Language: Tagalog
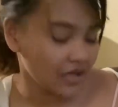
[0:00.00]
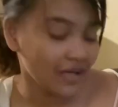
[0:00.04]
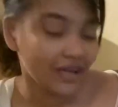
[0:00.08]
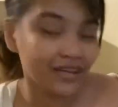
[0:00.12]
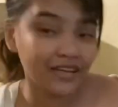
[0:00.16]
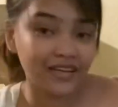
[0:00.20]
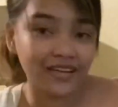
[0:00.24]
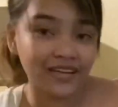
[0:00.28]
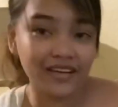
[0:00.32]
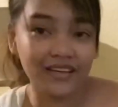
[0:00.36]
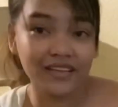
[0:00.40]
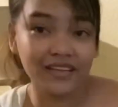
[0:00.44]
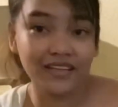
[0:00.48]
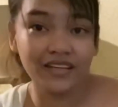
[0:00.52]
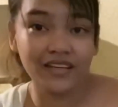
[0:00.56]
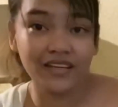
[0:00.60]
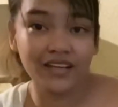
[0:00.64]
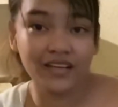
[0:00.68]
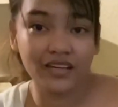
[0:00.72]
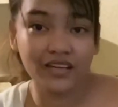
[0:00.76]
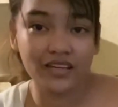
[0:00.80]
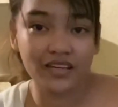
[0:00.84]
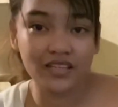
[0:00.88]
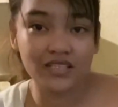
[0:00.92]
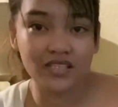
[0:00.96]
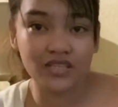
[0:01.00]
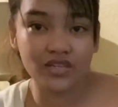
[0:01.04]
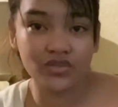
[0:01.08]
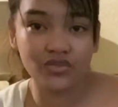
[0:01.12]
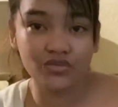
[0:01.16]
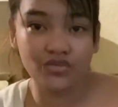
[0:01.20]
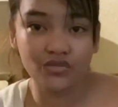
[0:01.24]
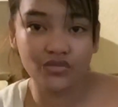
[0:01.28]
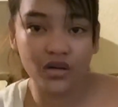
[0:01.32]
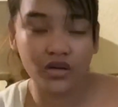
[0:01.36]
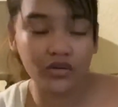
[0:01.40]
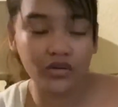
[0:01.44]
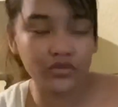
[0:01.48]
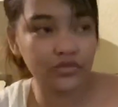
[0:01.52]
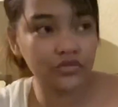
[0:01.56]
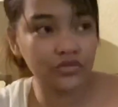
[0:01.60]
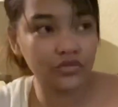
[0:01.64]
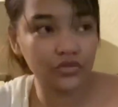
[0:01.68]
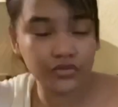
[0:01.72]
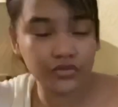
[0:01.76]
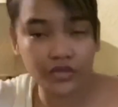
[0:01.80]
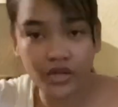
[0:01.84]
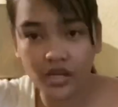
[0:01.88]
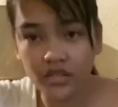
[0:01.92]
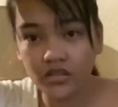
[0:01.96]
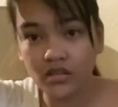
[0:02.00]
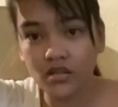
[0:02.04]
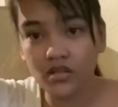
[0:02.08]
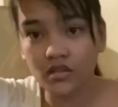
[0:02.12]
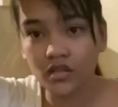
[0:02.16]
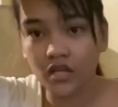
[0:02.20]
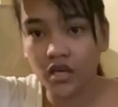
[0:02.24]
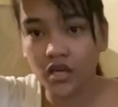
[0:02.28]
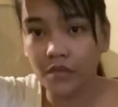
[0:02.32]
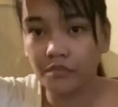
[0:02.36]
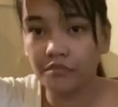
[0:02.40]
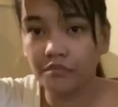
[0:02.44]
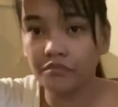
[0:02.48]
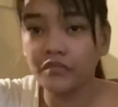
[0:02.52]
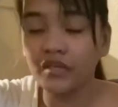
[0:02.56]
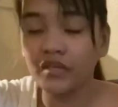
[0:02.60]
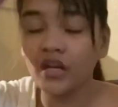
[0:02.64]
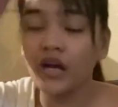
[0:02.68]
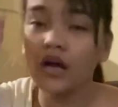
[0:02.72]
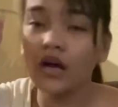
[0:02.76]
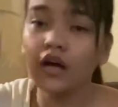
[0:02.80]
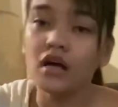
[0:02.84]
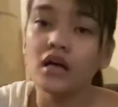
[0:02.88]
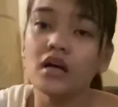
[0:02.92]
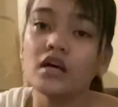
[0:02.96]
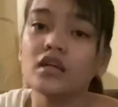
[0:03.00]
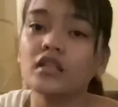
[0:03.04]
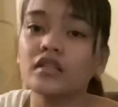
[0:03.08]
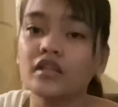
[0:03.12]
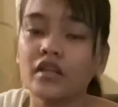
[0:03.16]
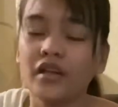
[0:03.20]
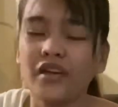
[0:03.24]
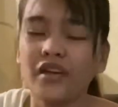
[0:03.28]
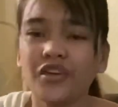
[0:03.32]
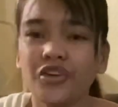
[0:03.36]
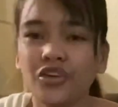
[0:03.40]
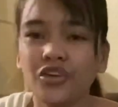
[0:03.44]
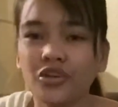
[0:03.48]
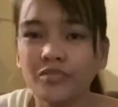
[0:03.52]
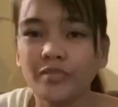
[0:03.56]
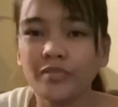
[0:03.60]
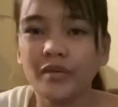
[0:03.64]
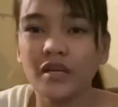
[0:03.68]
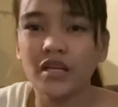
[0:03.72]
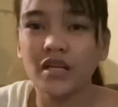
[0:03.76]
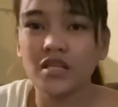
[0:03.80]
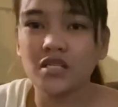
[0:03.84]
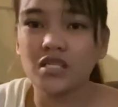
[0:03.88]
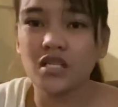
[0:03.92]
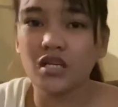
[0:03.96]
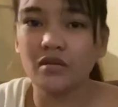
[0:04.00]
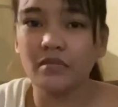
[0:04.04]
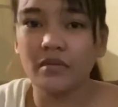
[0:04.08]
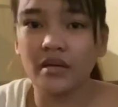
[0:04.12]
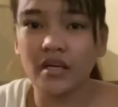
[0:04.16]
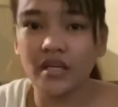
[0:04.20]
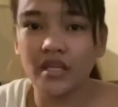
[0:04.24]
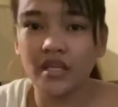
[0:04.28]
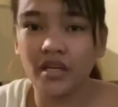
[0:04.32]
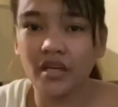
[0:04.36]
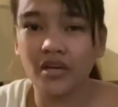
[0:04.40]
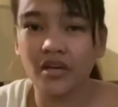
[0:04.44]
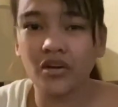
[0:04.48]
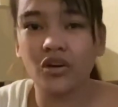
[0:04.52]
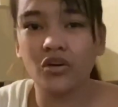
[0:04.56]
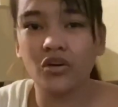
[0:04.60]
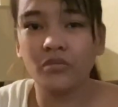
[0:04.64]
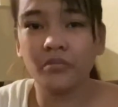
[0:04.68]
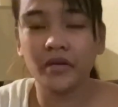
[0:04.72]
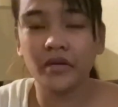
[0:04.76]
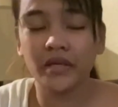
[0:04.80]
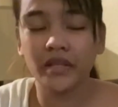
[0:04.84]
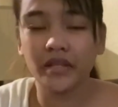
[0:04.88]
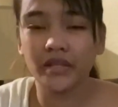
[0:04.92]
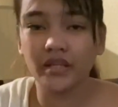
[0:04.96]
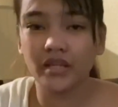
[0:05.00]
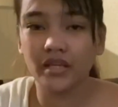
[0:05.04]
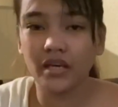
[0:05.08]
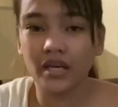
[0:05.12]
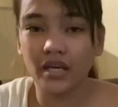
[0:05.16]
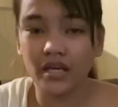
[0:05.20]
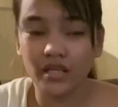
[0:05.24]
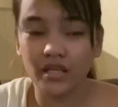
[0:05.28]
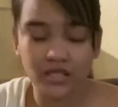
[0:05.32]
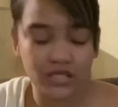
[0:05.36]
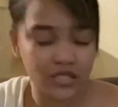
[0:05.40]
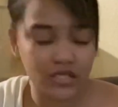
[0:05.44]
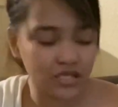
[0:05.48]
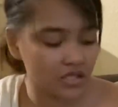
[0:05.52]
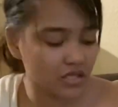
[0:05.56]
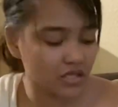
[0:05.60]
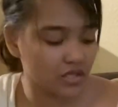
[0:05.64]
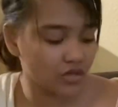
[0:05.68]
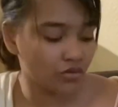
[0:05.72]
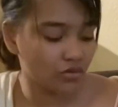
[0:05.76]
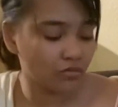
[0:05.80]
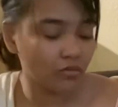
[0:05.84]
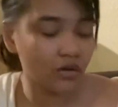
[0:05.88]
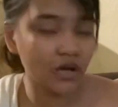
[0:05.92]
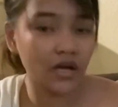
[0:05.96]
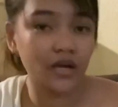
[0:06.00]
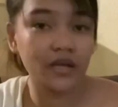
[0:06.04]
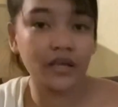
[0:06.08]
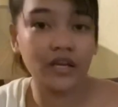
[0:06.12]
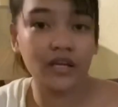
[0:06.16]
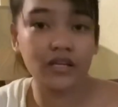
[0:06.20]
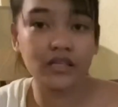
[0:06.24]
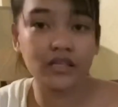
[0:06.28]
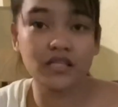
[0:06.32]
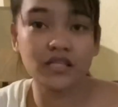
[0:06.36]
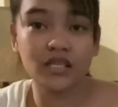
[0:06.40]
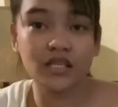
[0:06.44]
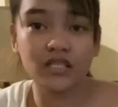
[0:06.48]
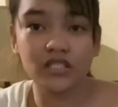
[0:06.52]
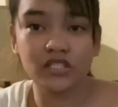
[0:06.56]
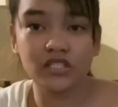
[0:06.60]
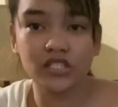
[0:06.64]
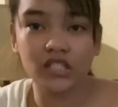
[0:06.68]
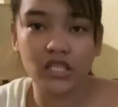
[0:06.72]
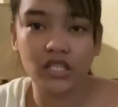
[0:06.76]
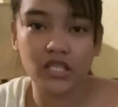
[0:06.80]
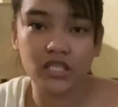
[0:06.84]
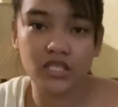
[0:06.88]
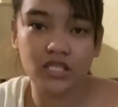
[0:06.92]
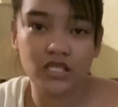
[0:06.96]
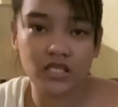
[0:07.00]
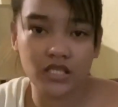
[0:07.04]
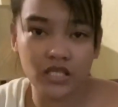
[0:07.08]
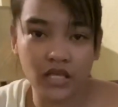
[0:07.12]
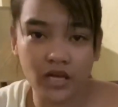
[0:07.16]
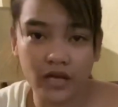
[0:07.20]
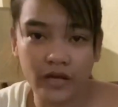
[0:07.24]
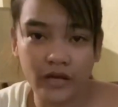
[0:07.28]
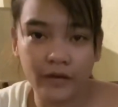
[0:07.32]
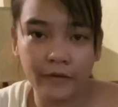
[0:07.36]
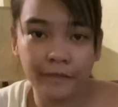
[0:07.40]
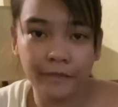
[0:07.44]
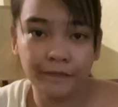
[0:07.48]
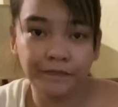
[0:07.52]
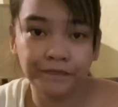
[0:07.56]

Kanina guys, kinuha ko yung cradle cup niya. Thank you pala sa mga nag-comment guys, yung mga nag-suggest na